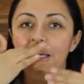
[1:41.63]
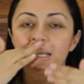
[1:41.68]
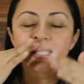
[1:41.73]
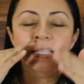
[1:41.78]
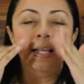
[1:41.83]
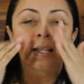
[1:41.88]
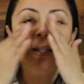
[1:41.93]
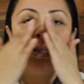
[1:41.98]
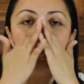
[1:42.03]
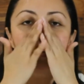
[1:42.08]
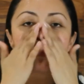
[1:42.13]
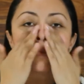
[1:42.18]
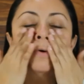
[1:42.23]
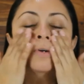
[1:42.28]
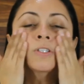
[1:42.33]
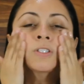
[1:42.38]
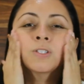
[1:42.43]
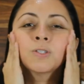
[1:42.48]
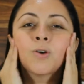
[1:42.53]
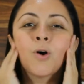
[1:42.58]
Y
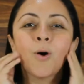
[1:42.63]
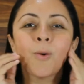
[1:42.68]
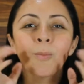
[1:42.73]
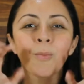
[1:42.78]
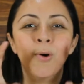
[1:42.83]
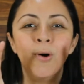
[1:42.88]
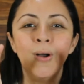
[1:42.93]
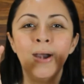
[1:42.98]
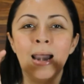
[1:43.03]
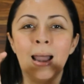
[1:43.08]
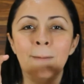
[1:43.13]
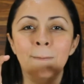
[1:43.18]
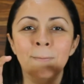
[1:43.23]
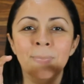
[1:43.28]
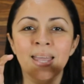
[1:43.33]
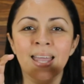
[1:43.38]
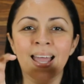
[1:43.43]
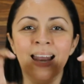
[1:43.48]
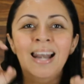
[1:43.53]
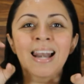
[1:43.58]
sentimos cómo
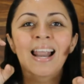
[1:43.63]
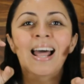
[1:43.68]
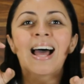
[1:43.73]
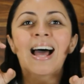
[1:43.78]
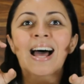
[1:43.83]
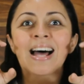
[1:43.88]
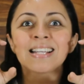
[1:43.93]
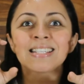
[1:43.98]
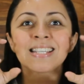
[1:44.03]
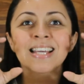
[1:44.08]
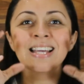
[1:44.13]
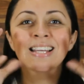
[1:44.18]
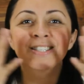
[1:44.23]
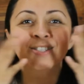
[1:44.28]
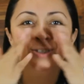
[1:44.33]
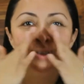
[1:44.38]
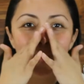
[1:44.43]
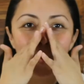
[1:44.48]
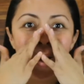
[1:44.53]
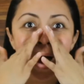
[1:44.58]
la piel hace
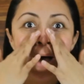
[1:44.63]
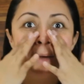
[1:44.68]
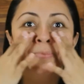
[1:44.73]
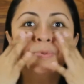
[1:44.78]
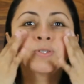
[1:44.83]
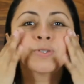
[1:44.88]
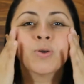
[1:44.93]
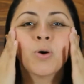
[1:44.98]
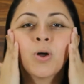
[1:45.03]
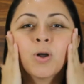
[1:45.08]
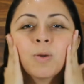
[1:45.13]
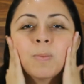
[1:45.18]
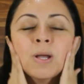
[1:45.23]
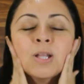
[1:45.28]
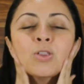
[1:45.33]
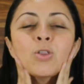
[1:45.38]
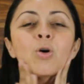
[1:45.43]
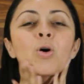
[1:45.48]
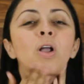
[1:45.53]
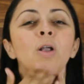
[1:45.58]
esto,
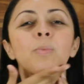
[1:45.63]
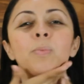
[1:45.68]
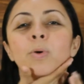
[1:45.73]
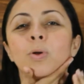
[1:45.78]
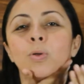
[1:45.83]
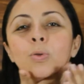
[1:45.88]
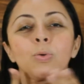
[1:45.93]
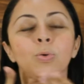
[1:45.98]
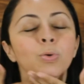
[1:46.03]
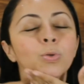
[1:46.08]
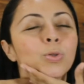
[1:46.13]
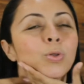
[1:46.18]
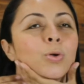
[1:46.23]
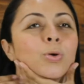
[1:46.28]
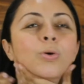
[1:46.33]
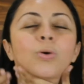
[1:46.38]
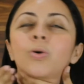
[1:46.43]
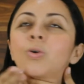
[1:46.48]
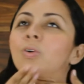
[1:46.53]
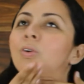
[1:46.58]
absorbe todo el producto.
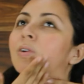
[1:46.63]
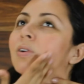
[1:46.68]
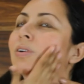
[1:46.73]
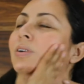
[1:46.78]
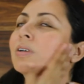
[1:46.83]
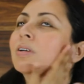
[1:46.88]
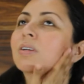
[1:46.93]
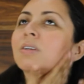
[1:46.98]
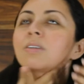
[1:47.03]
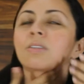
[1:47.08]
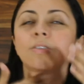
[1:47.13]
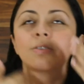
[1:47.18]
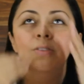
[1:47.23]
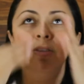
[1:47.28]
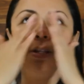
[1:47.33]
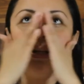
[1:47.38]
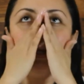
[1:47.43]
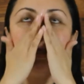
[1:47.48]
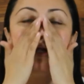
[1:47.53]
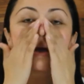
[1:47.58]

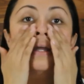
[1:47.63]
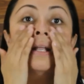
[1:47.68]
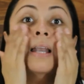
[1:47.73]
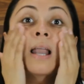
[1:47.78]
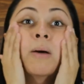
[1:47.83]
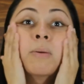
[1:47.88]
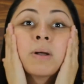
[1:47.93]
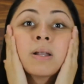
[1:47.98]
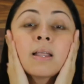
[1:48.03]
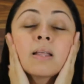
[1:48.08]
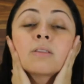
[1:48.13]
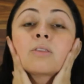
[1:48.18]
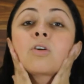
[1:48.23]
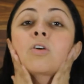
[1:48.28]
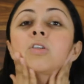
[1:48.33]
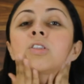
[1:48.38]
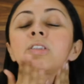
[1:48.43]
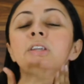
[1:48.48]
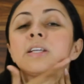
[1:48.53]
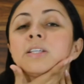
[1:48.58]
Y la verdad
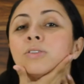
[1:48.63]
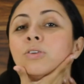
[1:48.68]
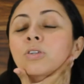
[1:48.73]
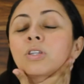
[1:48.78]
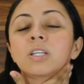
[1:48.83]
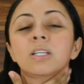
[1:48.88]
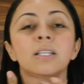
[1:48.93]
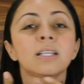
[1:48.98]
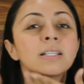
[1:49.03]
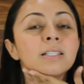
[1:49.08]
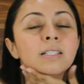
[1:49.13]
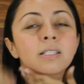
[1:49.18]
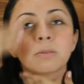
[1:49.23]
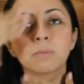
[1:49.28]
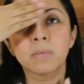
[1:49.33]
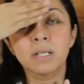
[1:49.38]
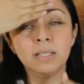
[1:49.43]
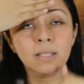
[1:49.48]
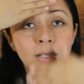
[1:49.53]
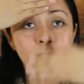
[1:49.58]
con tres gotitas es
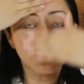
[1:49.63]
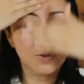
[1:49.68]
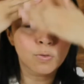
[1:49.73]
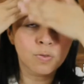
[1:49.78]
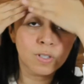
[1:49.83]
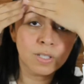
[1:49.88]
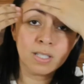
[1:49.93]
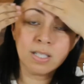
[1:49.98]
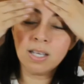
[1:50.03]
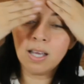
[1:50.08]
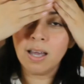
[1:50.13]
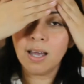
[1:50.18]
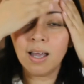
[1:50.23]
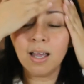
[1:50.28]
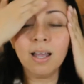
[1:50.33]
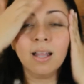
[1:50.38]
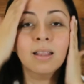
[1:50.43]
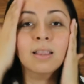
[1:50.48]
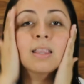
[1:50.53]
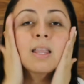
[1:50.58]
más que
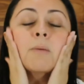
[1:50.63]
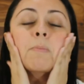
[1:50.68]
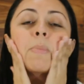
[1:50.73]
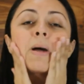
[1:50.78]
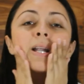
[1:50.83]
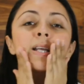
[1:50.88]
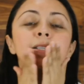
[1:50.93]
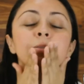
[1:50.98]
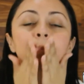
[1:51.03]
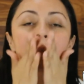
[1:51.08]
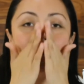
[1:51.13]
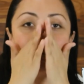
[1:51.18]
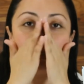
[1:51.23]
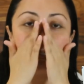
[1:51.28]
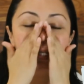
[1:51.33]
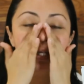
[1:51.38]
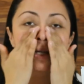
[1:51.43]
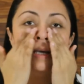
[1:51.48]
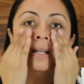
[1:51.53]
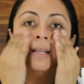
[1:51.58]
suficiente para
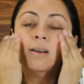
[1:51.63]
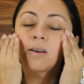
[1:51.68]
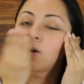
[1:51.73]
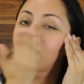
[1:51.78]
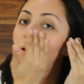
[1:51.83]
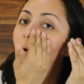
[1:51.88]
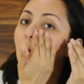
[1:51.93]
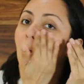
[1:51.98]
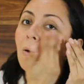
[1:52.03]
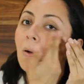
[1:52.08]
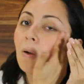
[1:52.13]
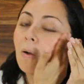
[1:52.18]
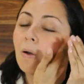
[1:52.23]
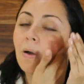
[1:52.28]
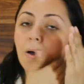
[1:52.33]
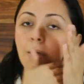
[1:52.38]
esparcirlo